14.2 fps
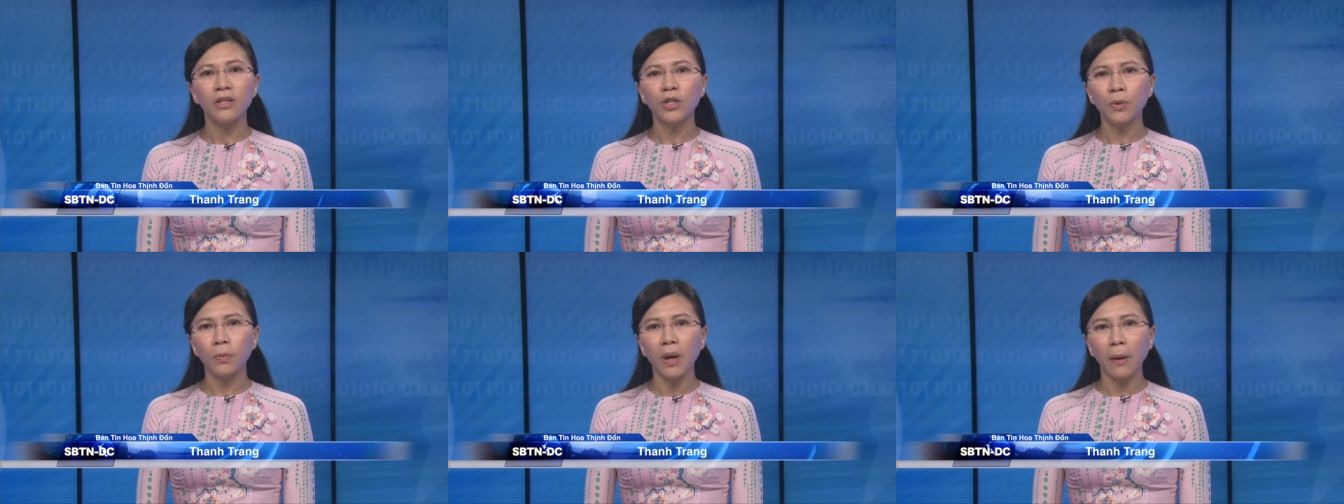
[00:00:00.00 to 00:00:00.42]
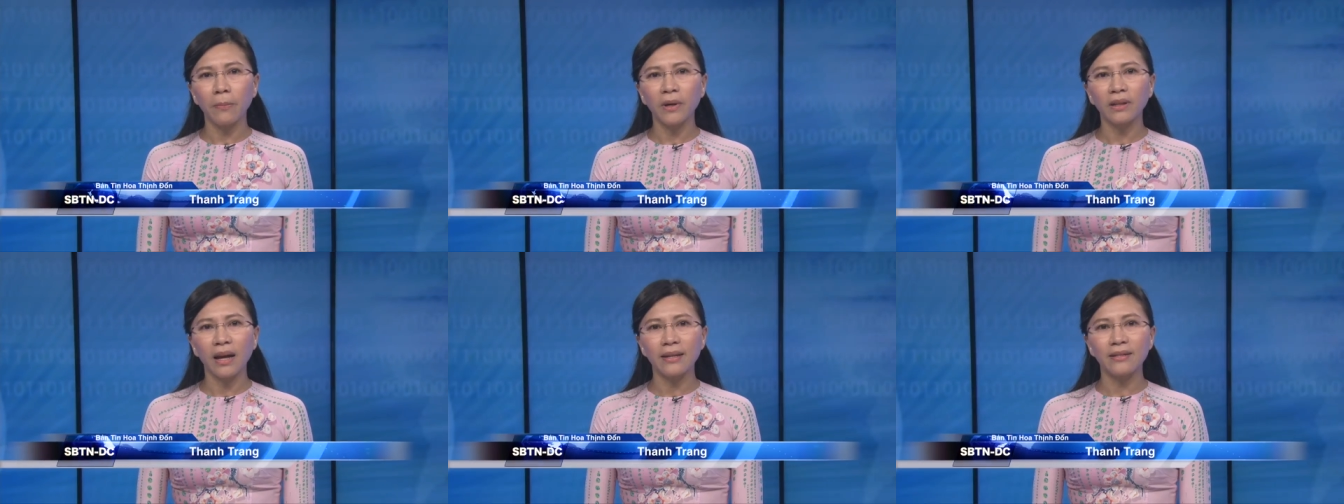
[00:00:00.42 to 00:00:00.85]
Trung Cộng
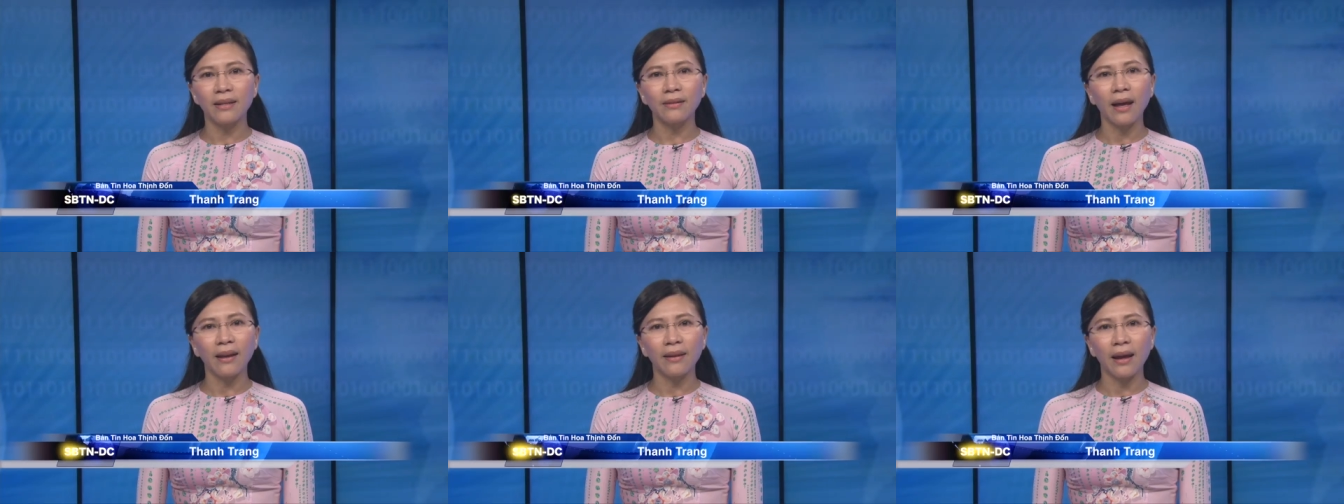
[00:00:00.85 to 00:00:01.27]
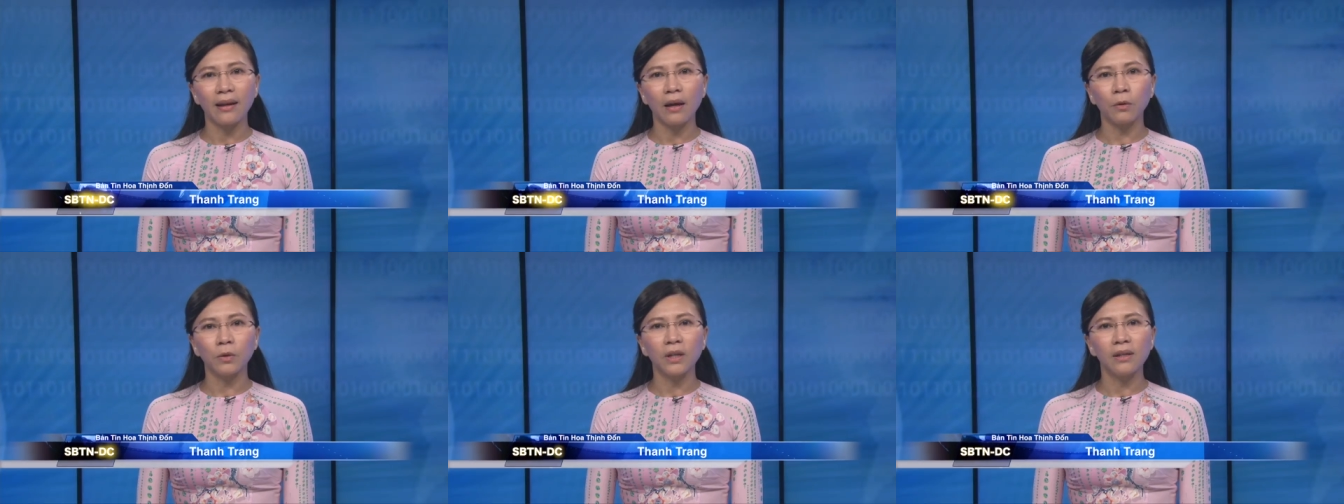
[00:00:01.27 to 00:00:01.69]
có thể trở thành nhà
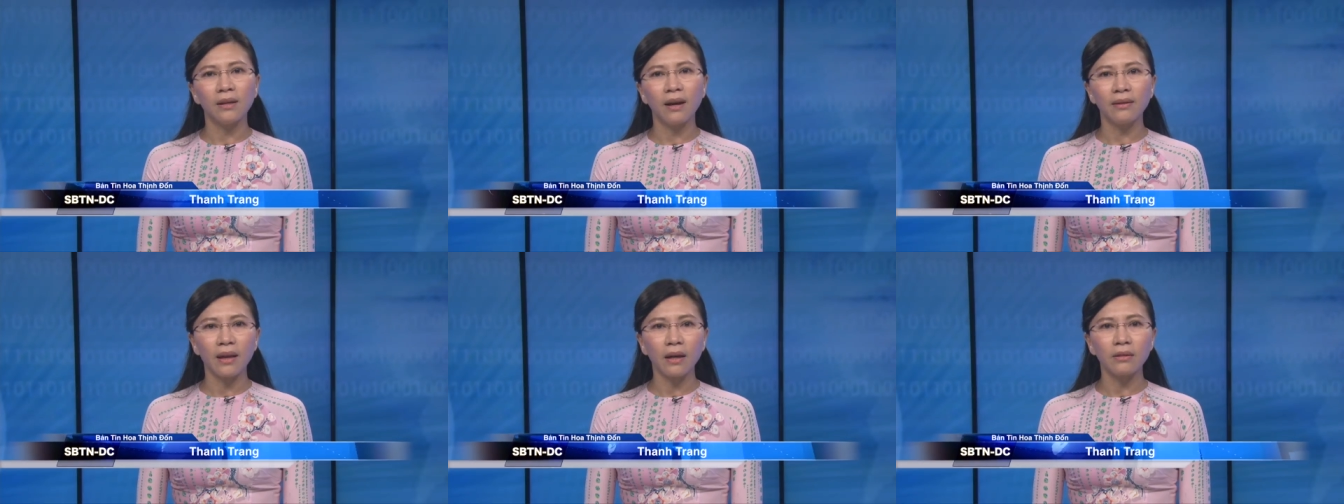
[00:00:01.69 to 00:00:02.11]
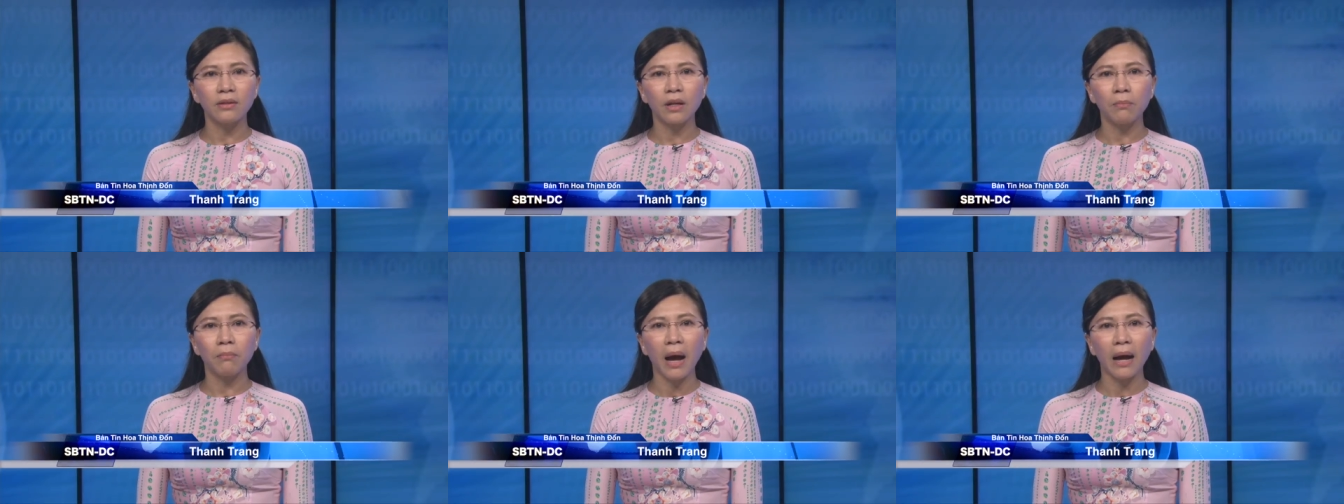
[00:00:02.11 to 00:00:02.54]
đầu tư lớn nhất
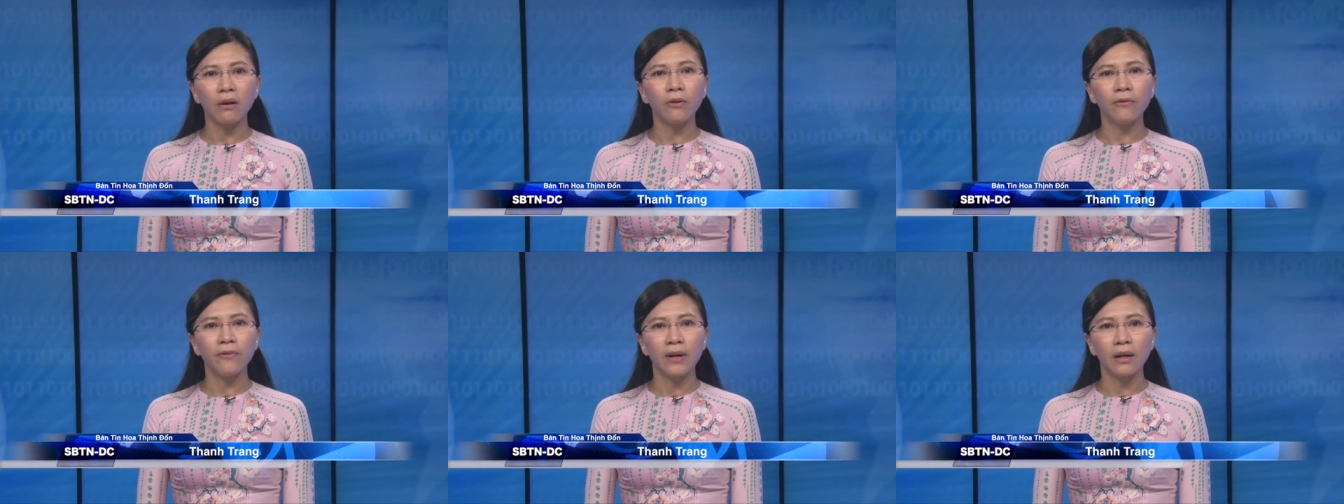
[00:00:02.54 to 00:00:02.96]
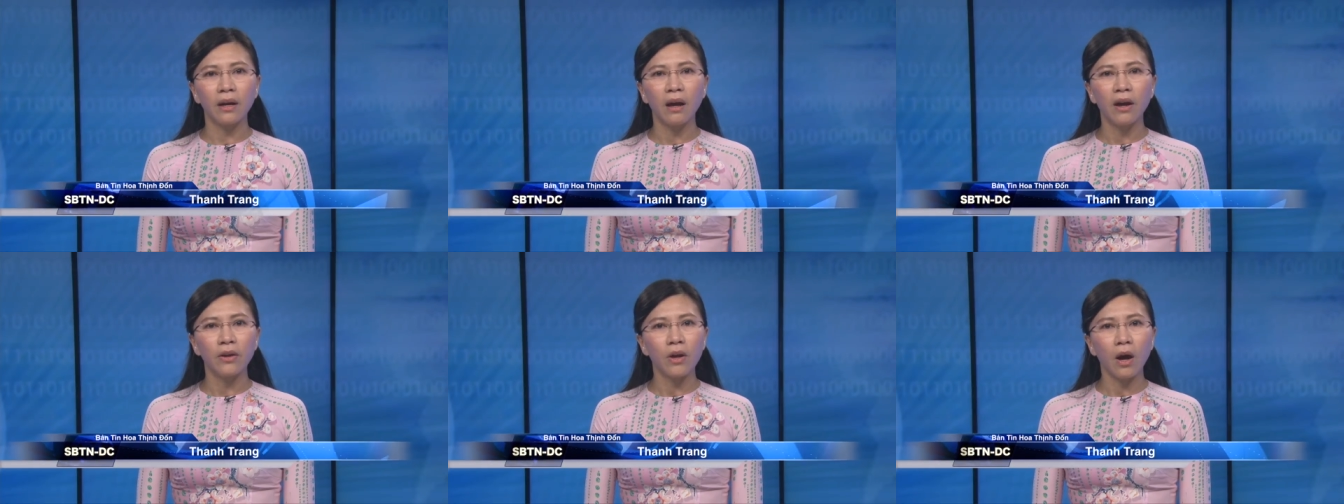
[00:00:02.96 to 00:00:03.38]
trong ba khu vực
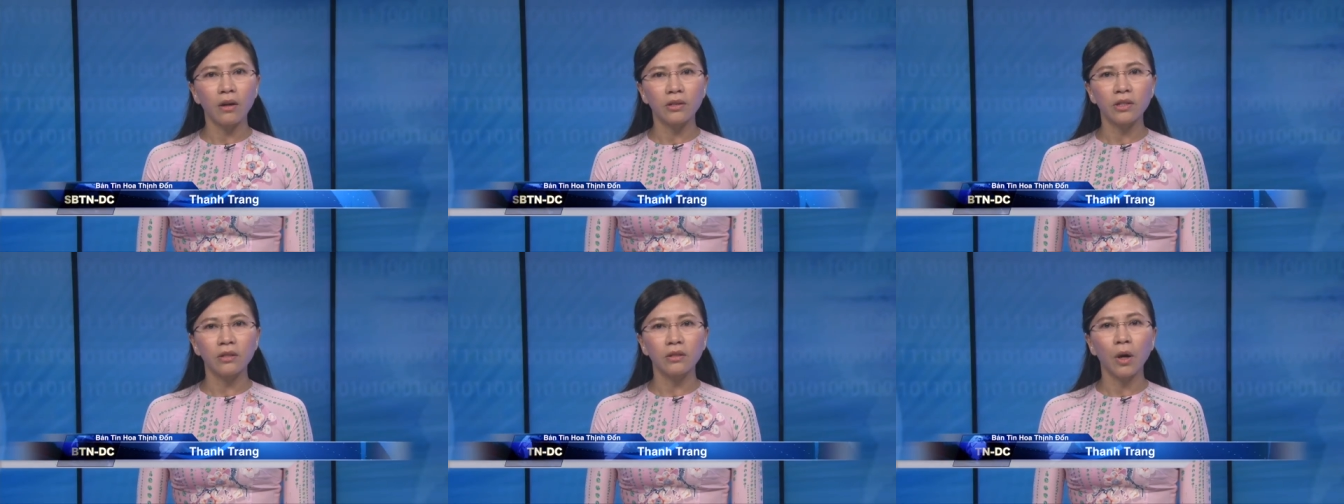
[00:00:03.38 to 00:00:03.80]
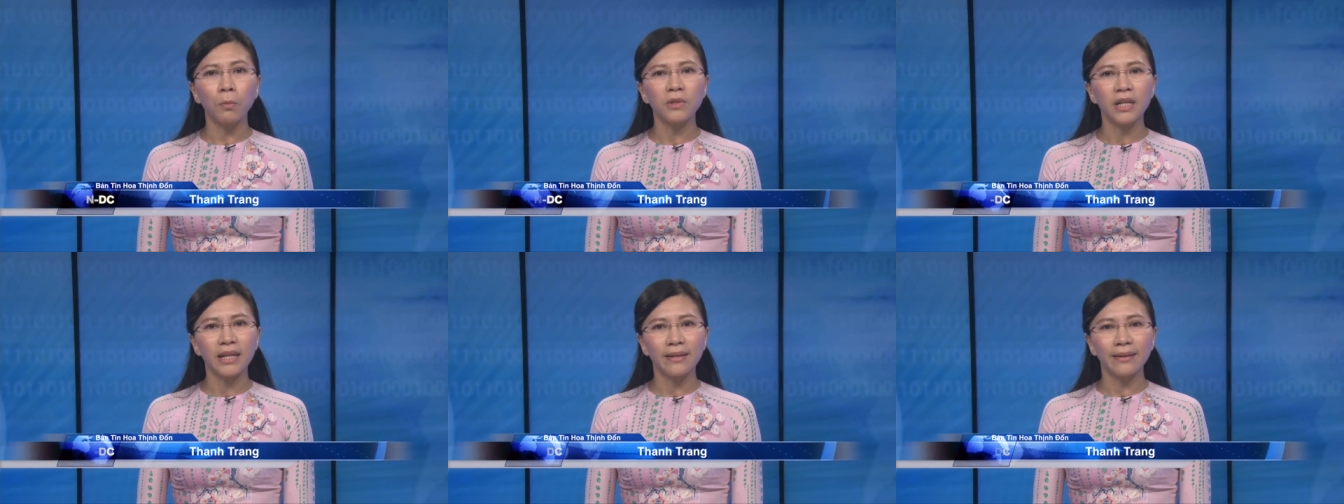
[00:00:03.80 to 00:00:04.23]
do sự
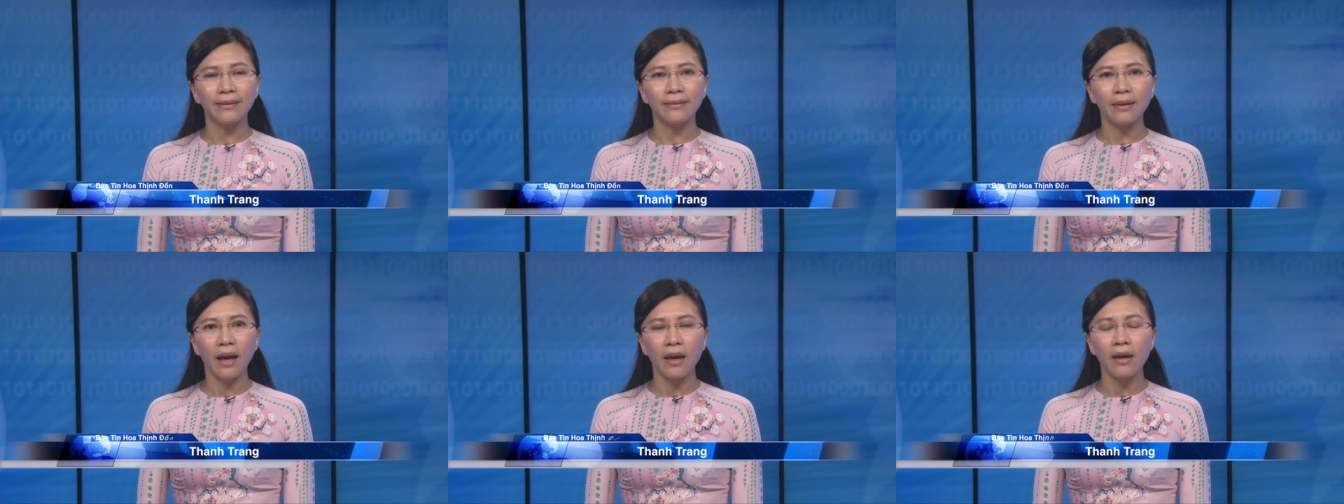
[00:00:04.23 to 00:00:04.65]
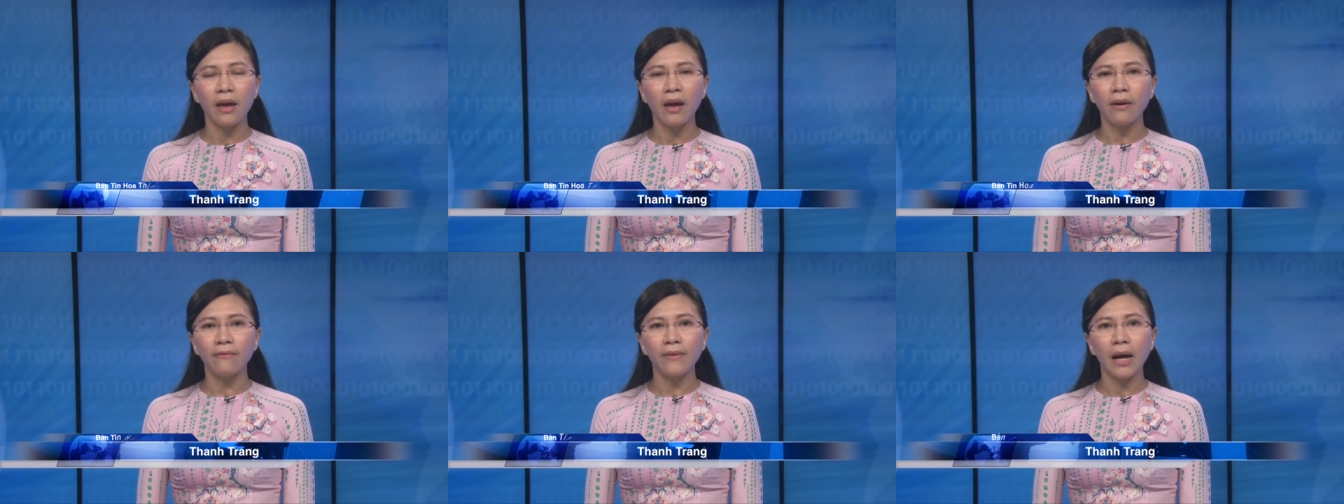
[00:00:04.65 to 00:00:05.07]
thống trị kinh tế
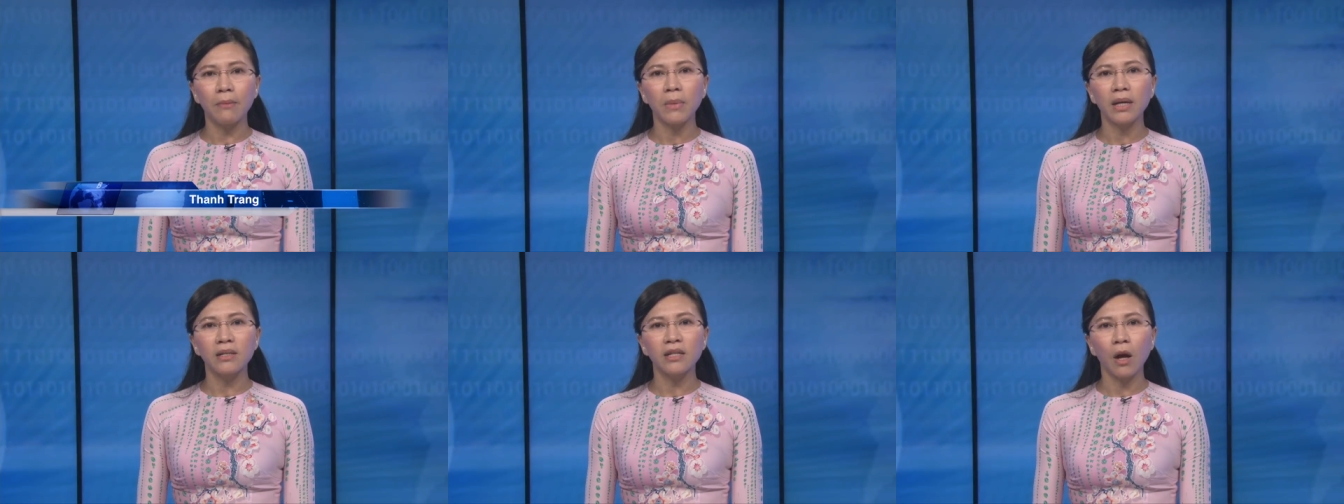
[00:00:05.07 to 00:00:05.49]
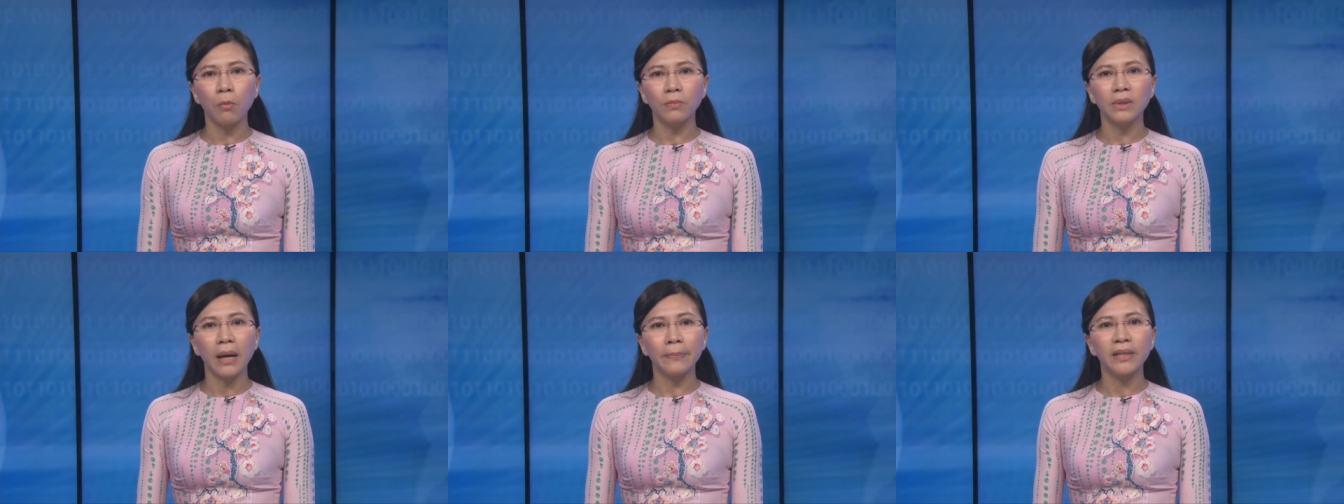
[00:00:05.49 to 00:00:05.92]
và mở rộng tầm